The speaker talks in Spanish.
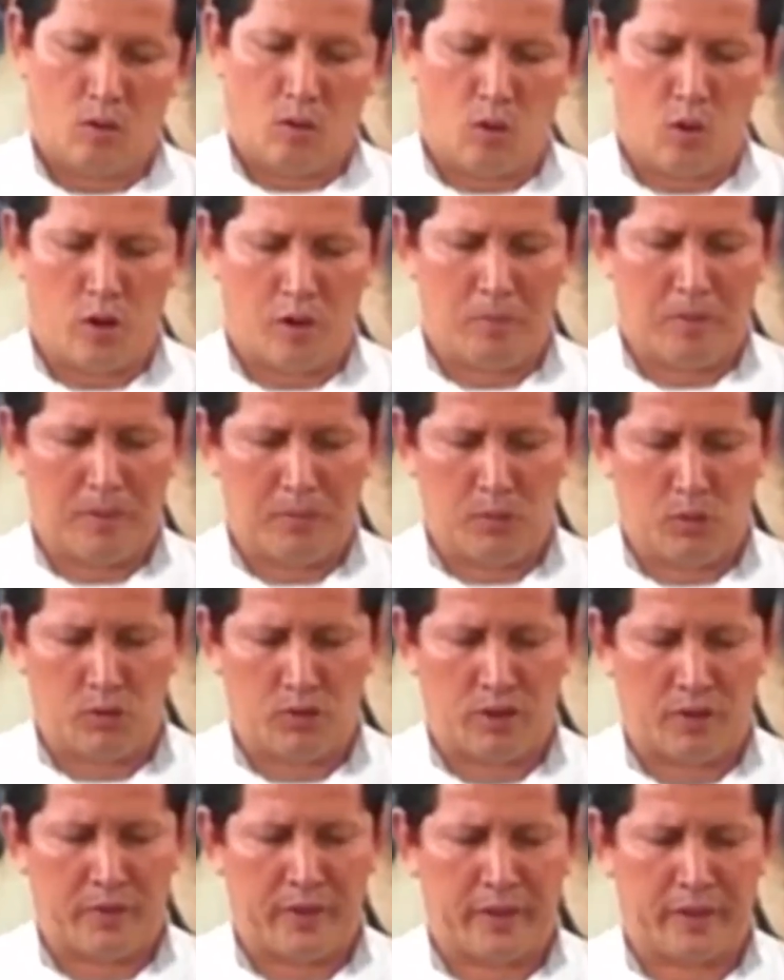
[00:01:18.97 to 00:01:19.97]
Hoy
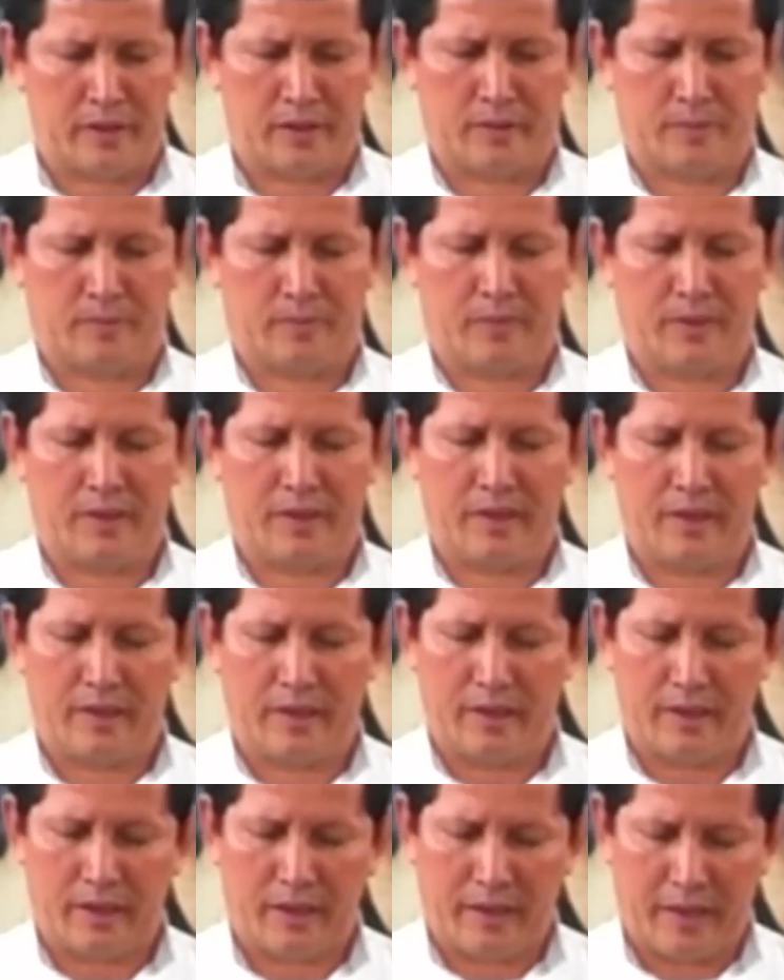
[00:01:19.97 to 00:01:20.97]
vamos a ver
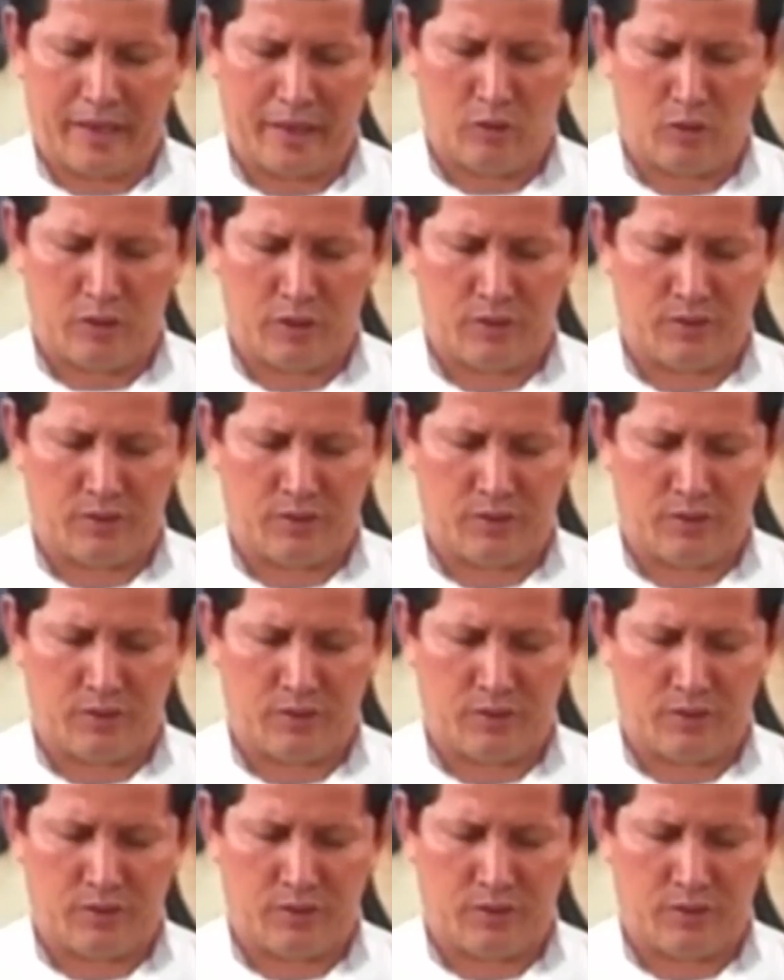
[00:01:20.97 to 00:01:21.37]
qué nos